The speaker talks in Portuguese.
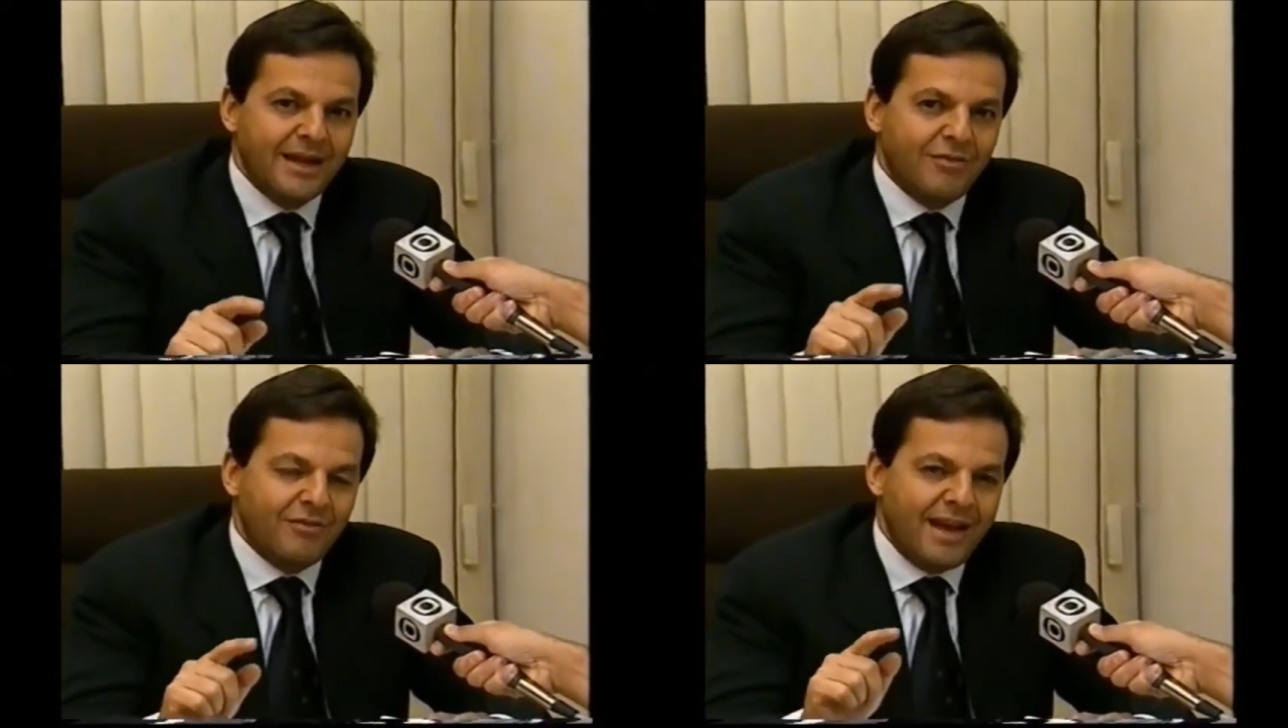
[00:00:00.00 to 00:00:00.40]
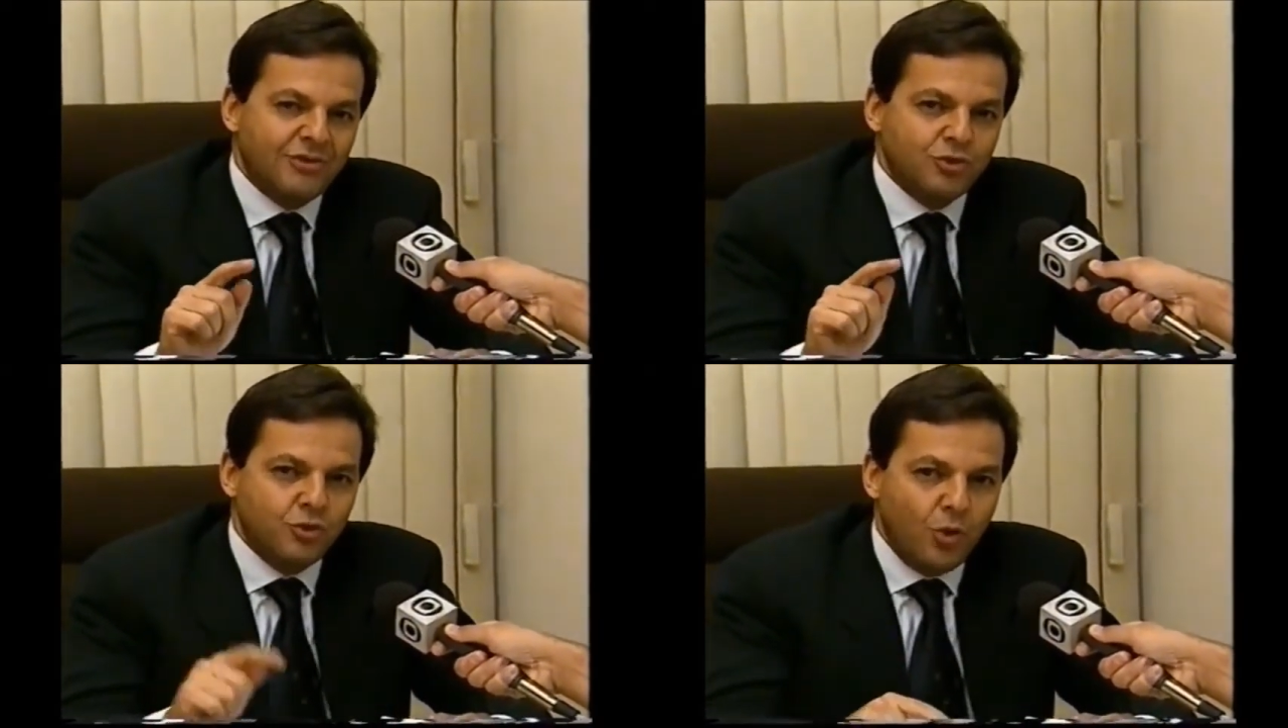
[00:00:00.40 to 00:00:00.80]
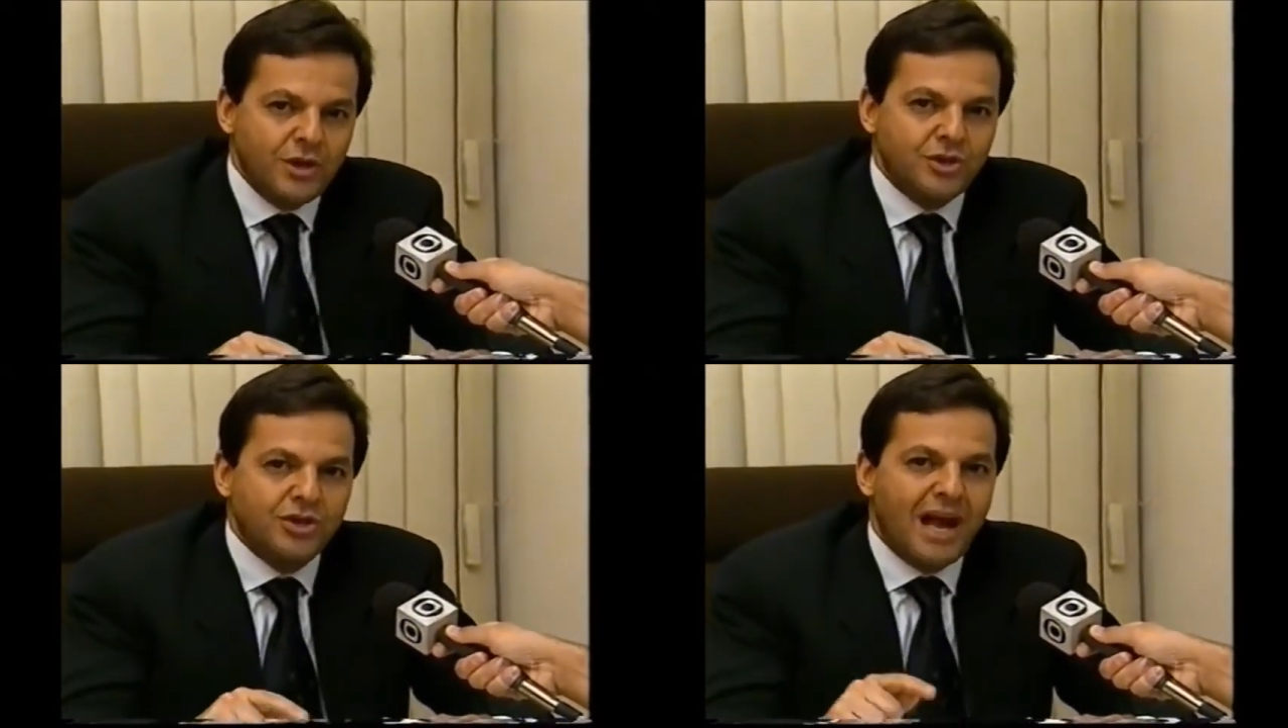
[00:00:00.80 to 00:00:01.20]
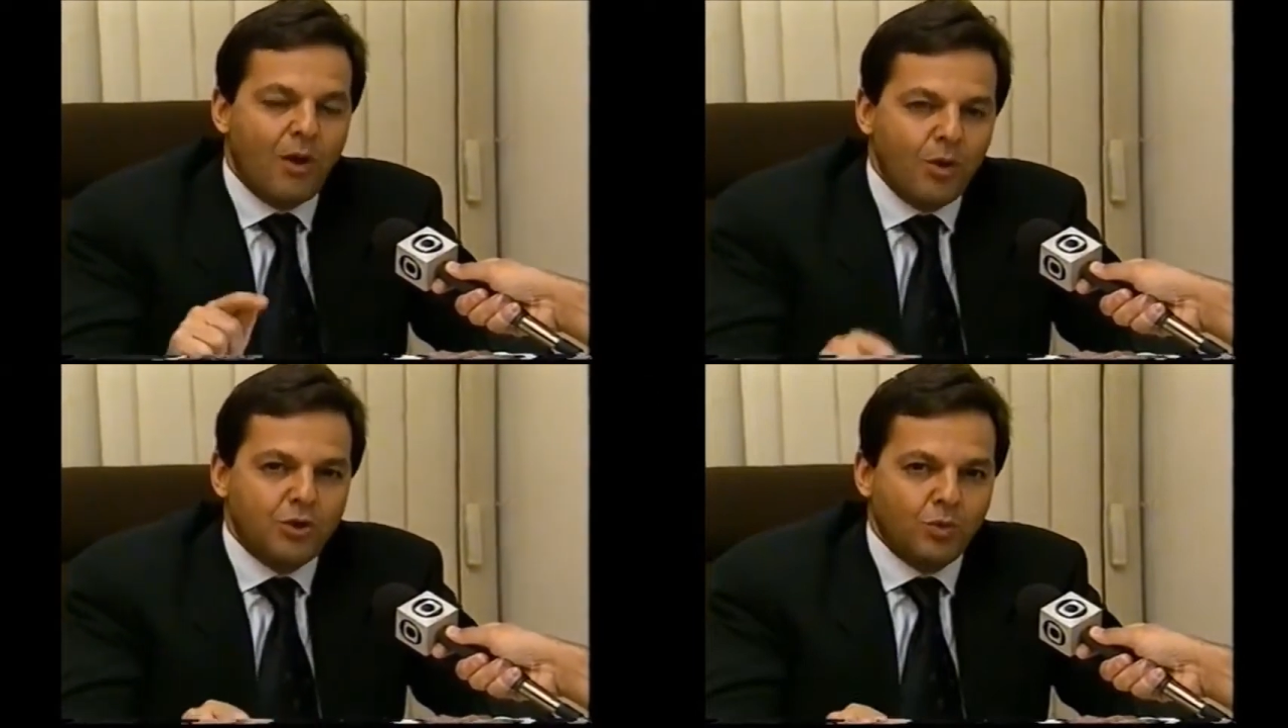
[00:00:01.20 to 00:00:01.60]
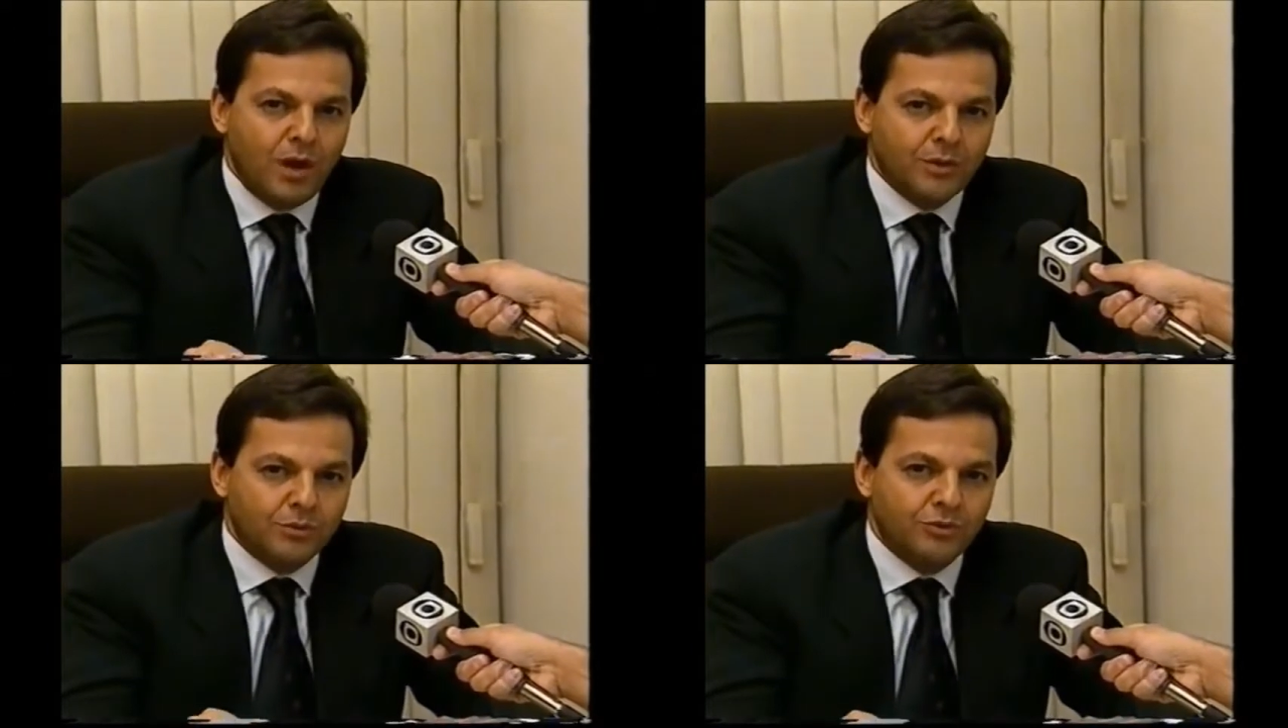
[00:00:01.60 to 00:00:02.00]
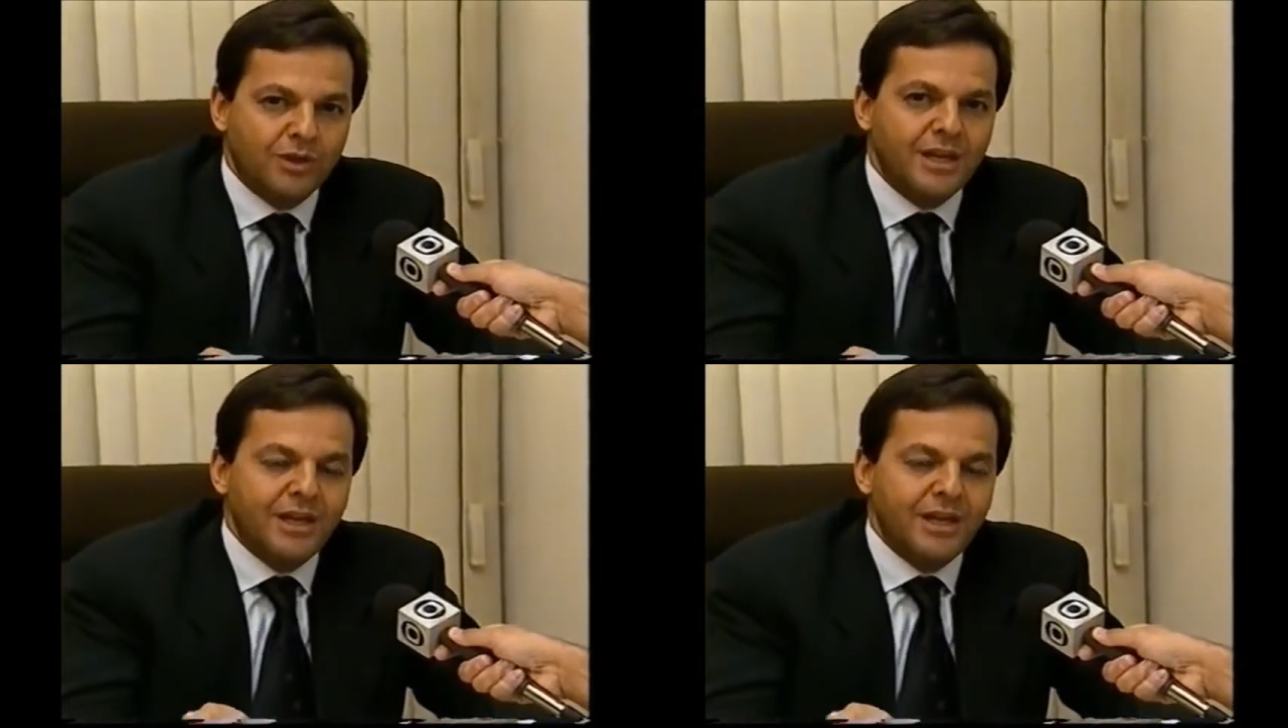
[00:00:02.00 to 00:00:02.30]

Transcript: vai de 2 a 8 anos.